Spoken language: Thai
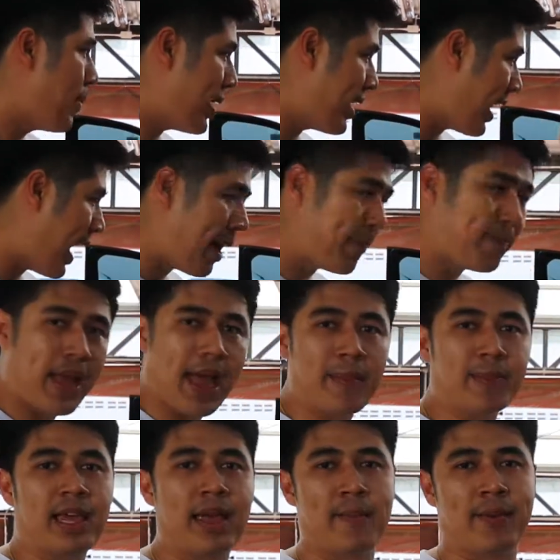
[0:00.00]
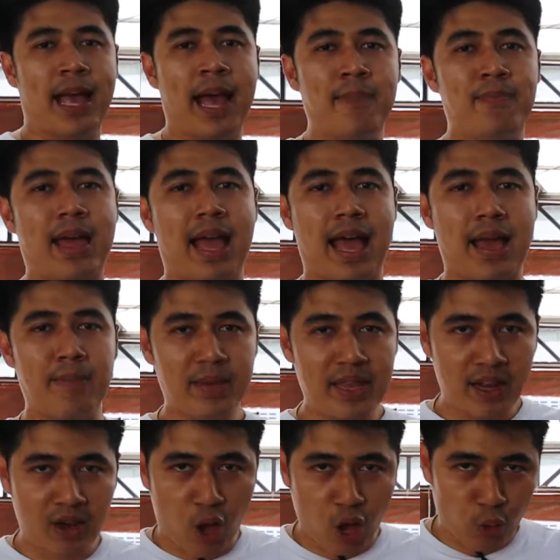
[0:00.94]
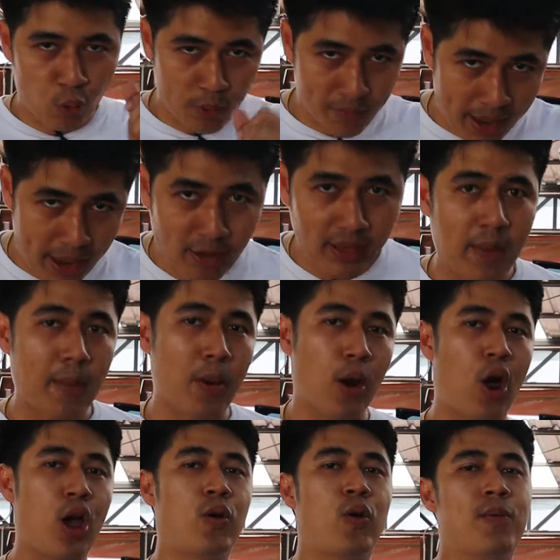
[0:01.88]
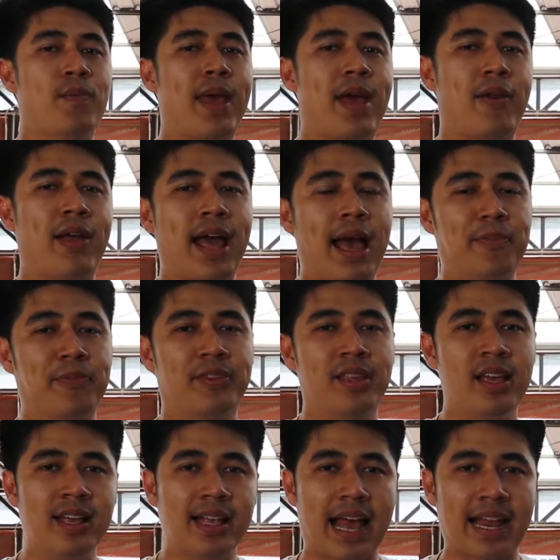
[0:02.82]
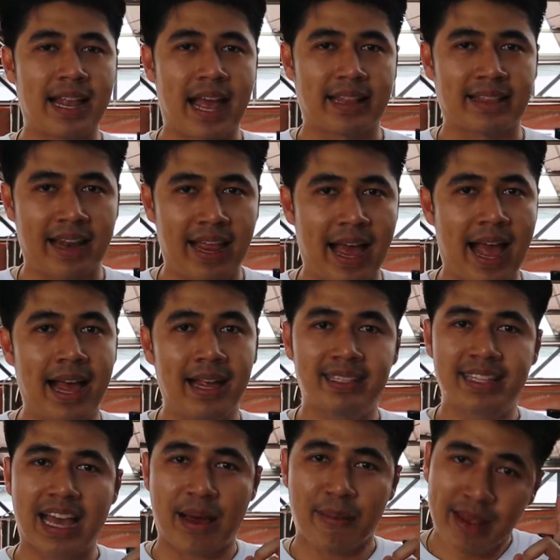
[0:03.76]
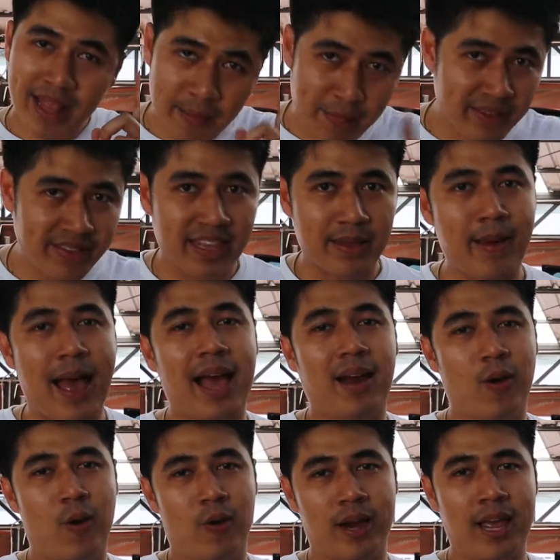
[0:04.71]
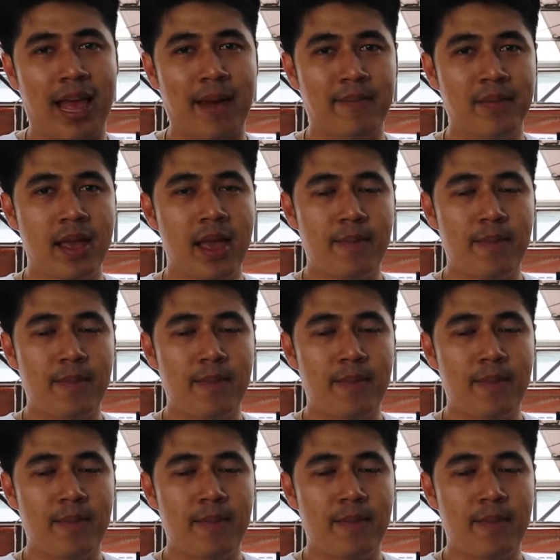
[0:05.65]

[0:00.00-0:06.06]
มีคราบน้ำเก็บคราบน้ำมีรอยขนแมเก็บรอยขนแมวนะครับ ซึ่งการขัดแต่ละครั้งจะไม่ทำให้สีบางลงนะครับ